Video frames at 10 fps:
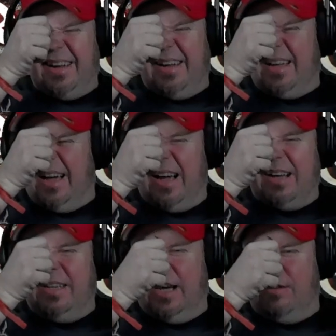
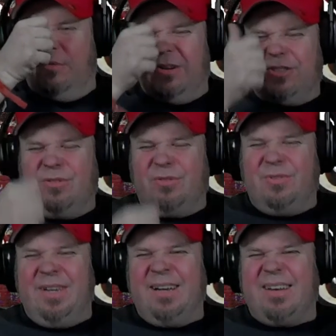Charaktere, wo man schon so
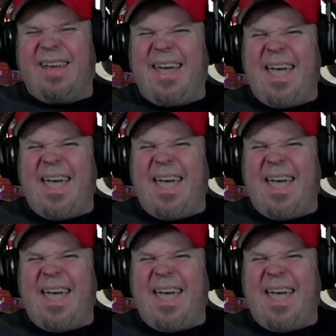denkt, äh,